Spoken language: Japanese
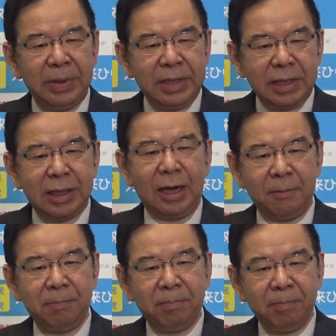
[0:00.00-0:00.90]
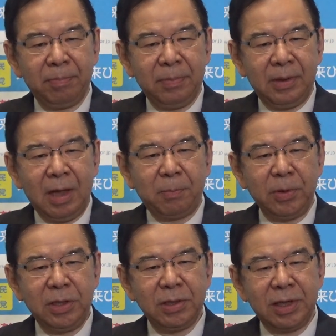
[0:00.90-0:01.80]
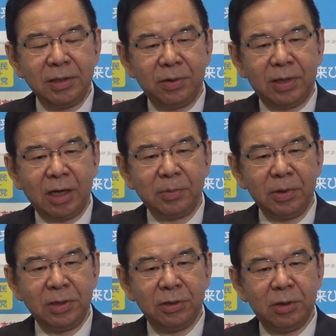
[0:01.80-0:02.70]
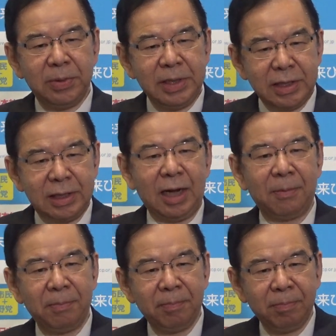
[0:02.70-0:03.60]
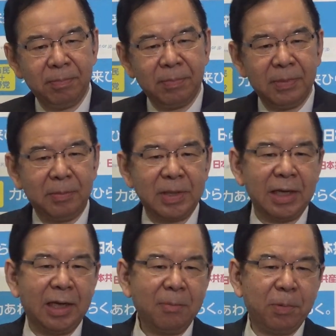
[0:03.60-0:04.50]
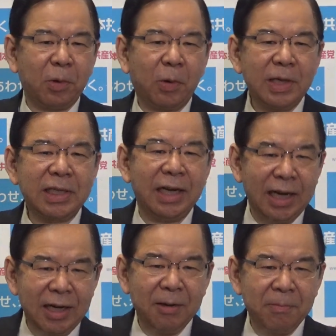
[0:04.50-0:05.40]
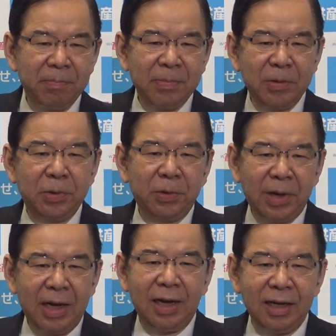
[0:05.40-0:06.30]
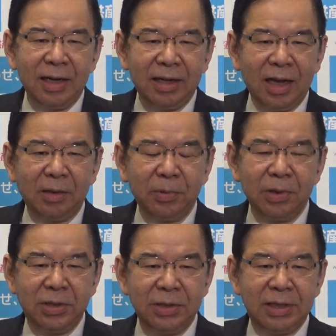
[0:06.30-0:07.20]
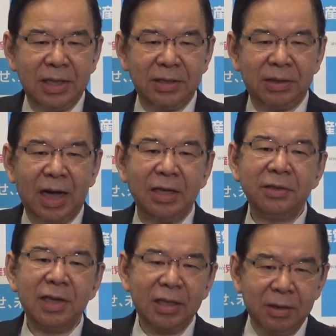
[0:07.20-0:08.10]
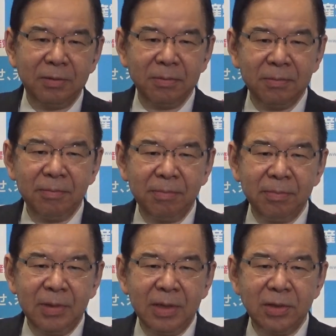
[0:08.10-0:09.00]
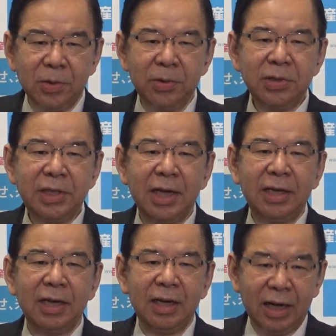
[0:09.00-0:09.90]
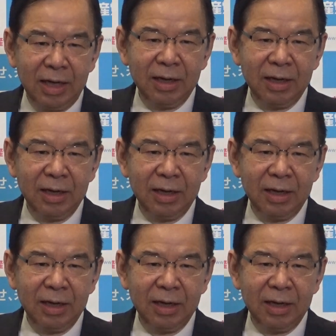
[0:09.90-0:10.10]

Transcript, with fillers: みにじって、憲法23条の学問の自由を踏みにじって、まさに憲法を壊してね、不当な学問の自由に対する介入をやってる、そういう政権が、